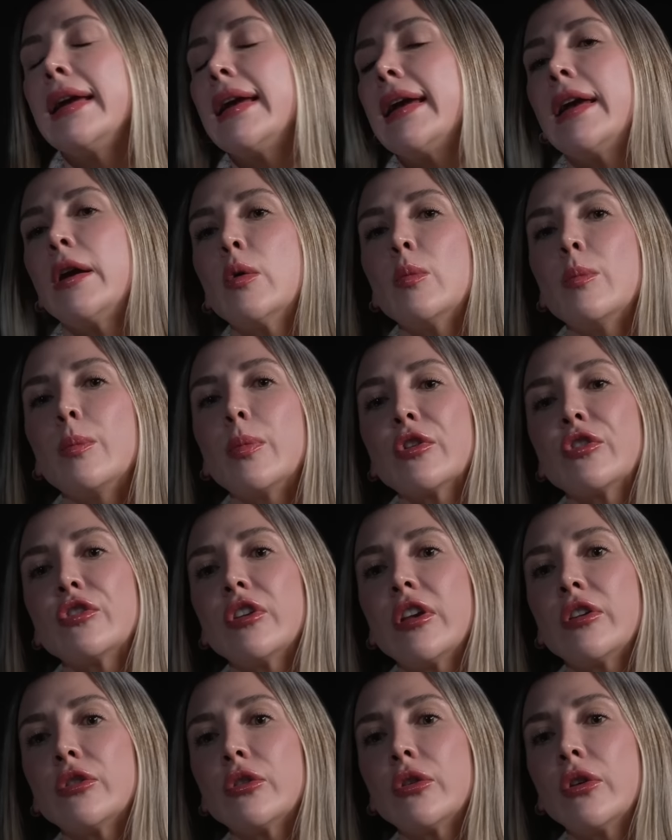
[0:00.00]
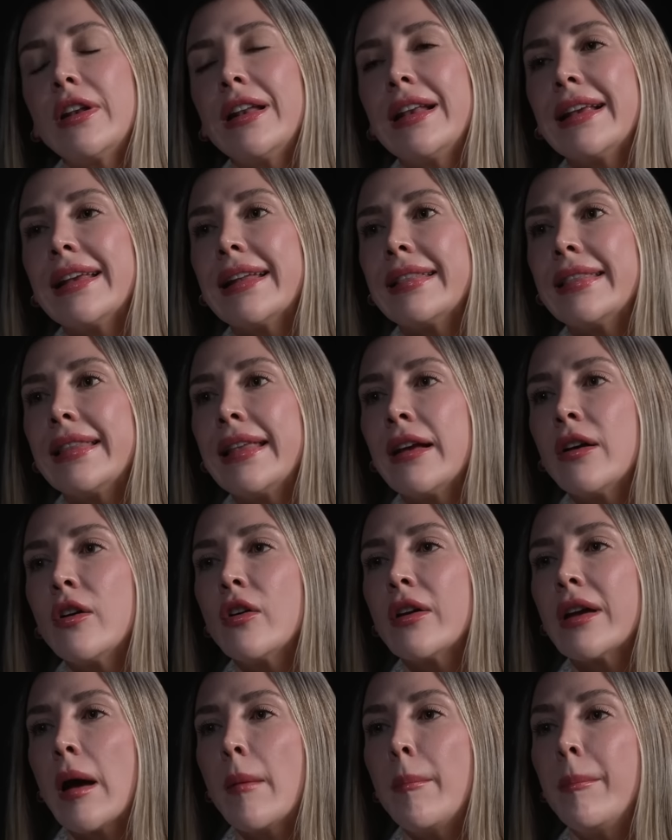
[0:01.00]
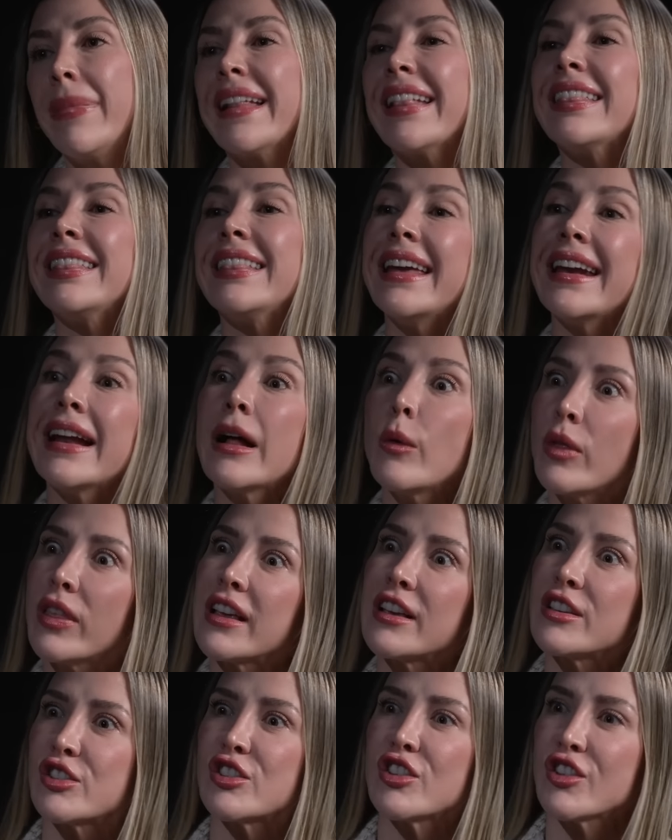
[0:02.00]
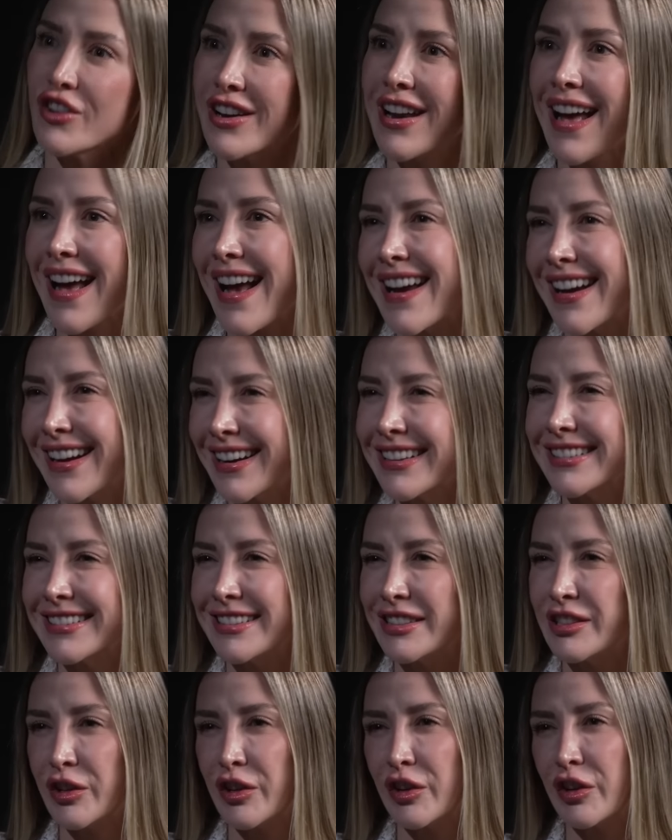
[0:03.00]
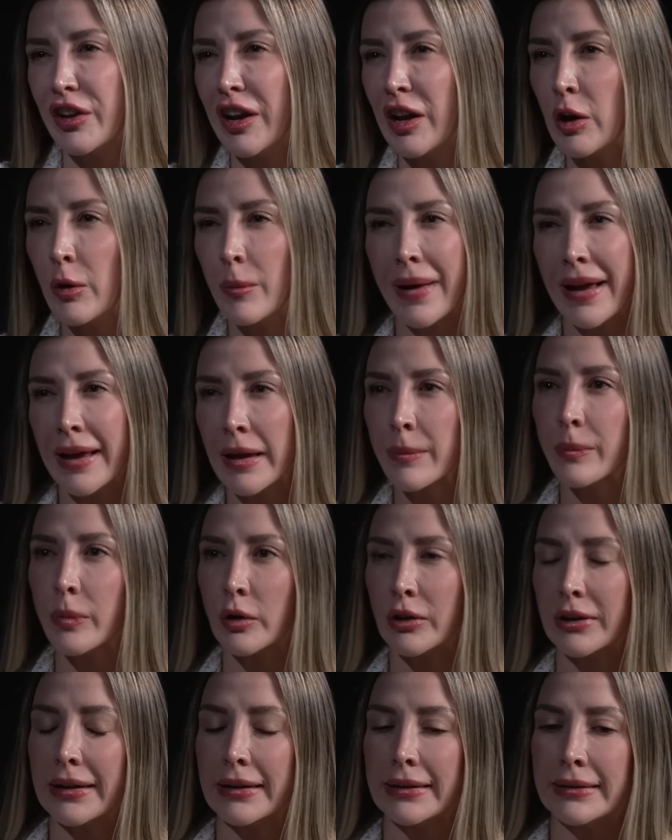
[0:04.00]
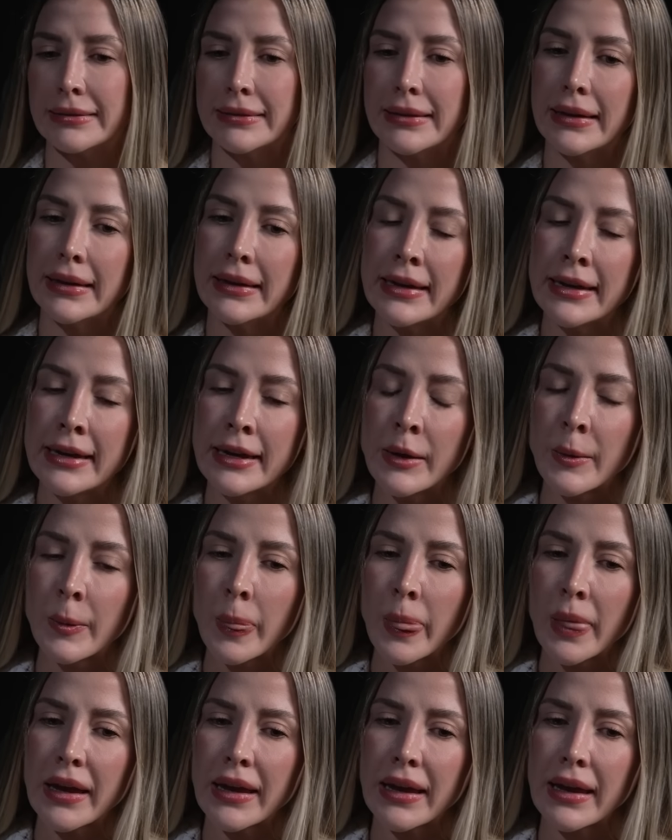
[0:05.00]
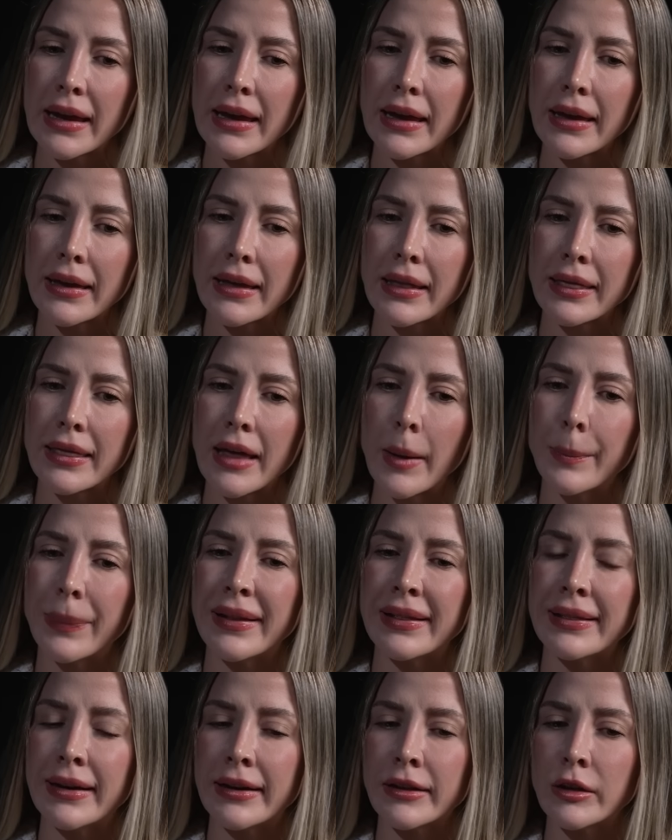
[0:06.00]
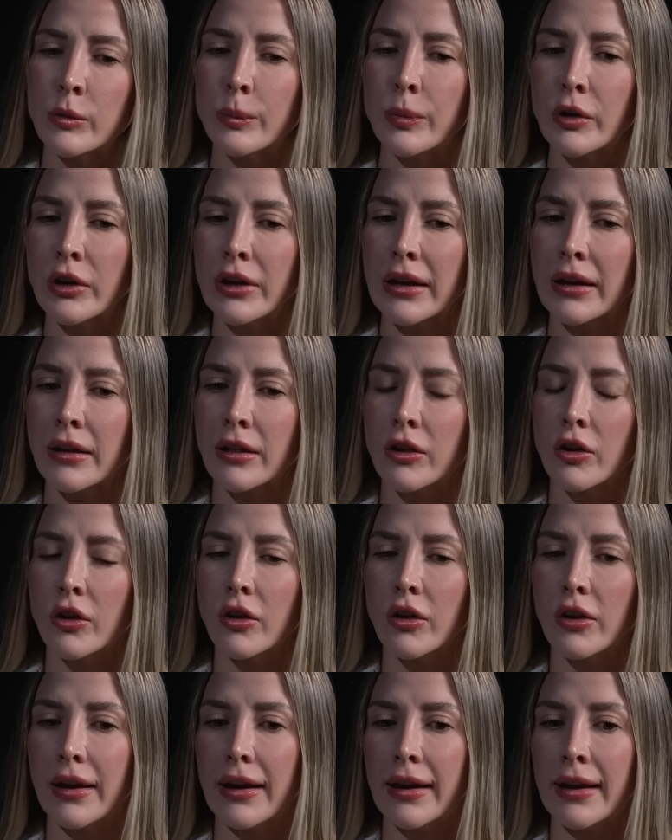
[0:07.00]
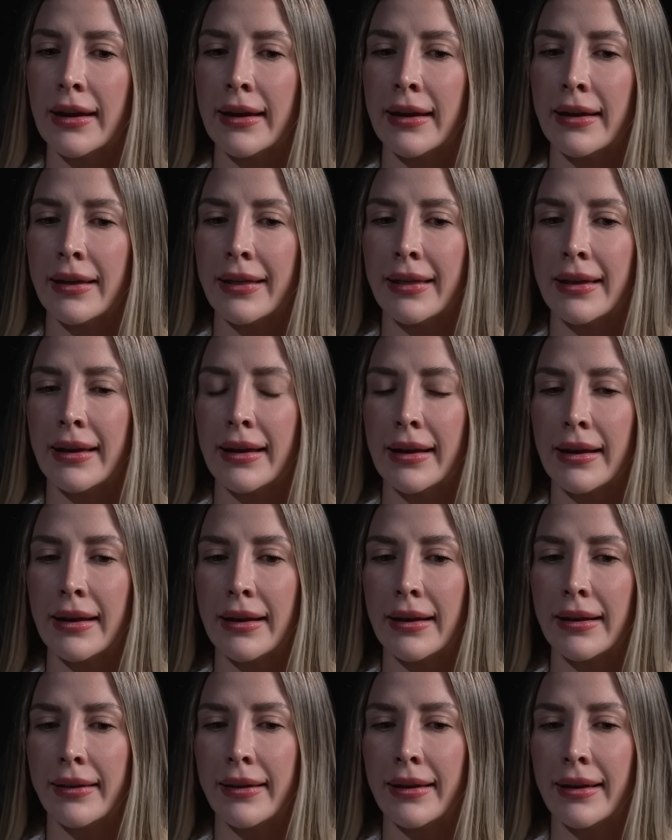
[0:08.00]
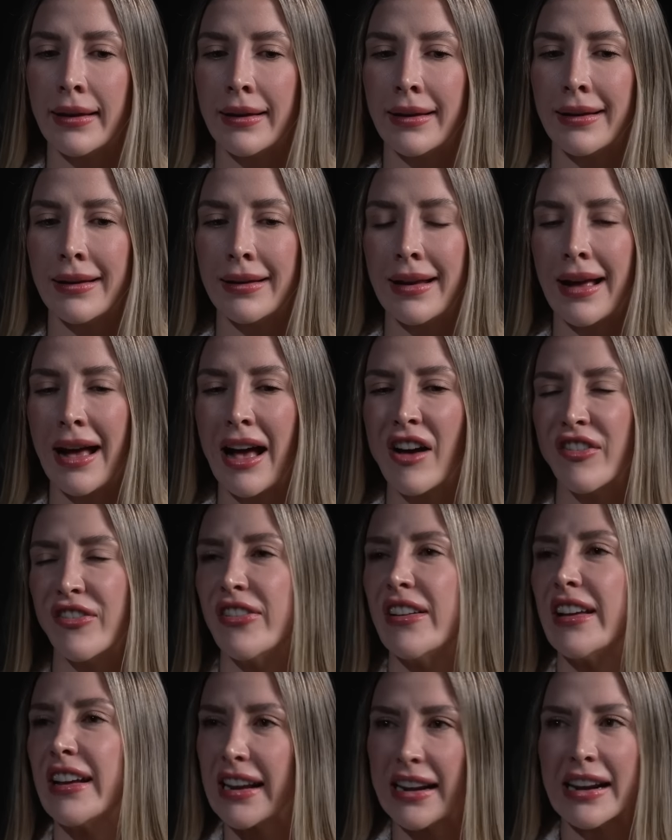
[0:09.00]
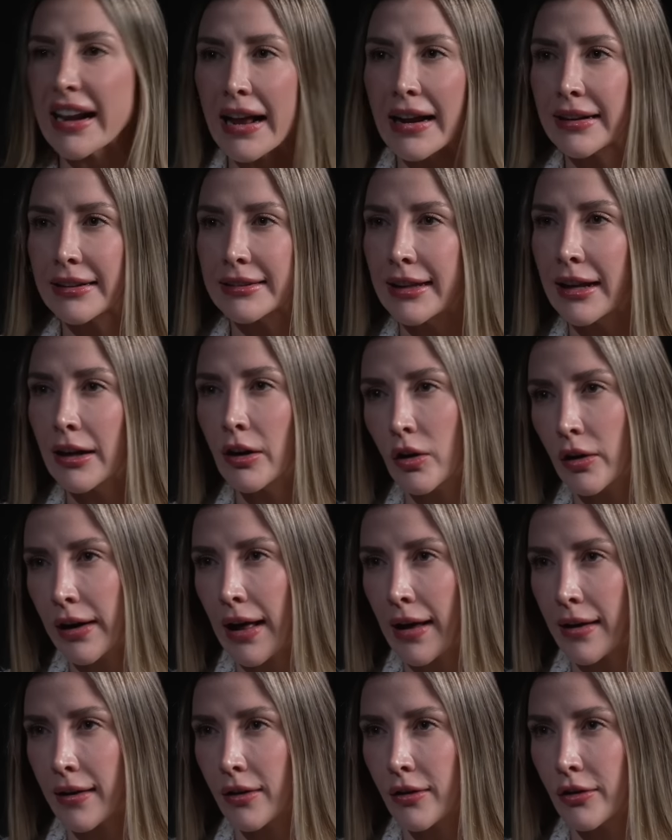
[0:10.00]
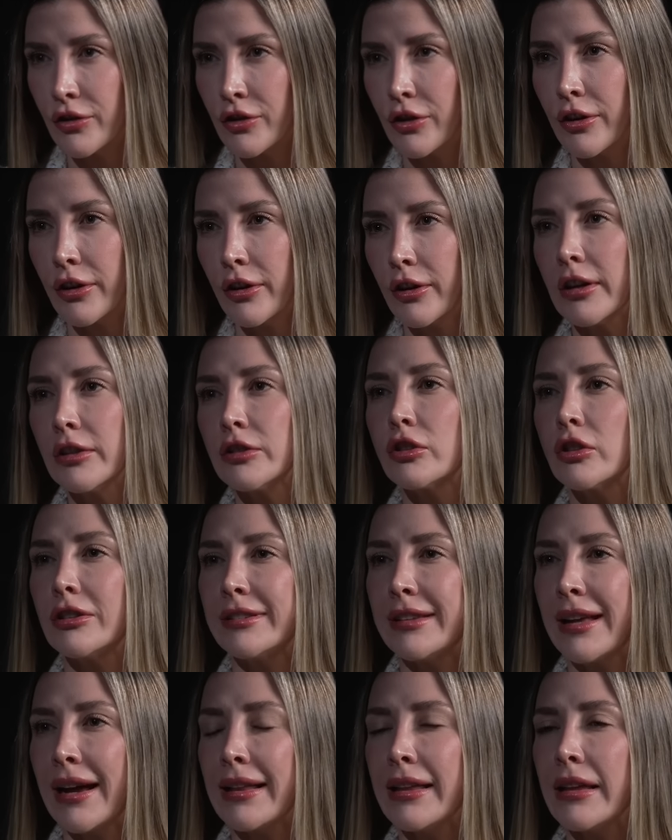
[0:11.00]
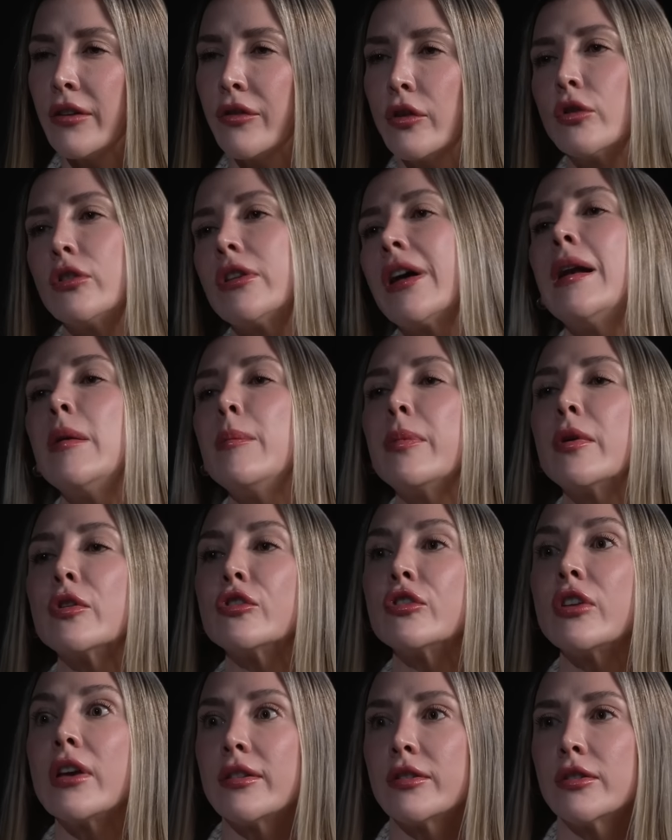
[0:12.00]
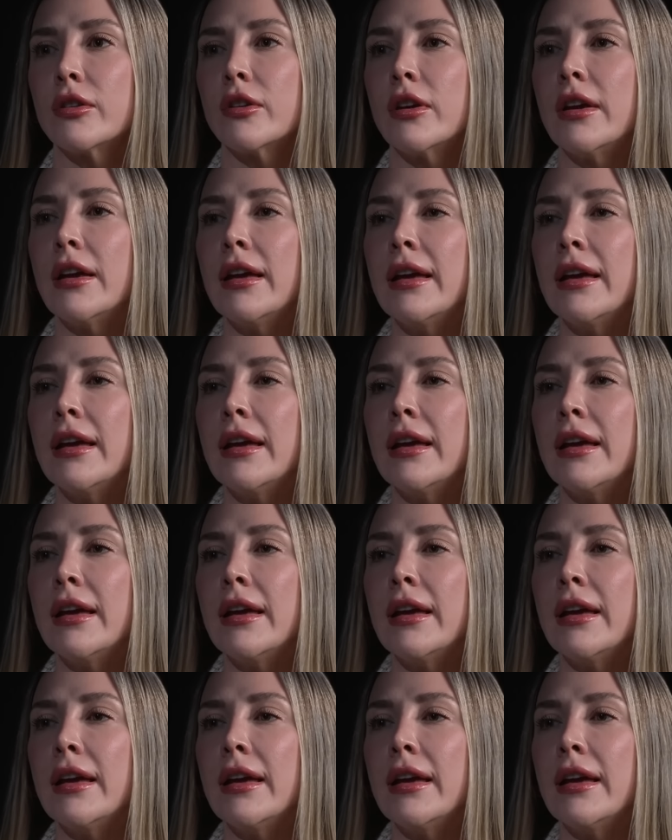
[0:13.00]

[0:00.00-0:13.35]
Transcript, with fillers: es un proceso en el que tengo que aprender a audicionar, yo creo que es lo más importante, y desprenderte un poquito eh, del, aferrarte a lograrlo. Yo creo que soltar y disfrutar el proceso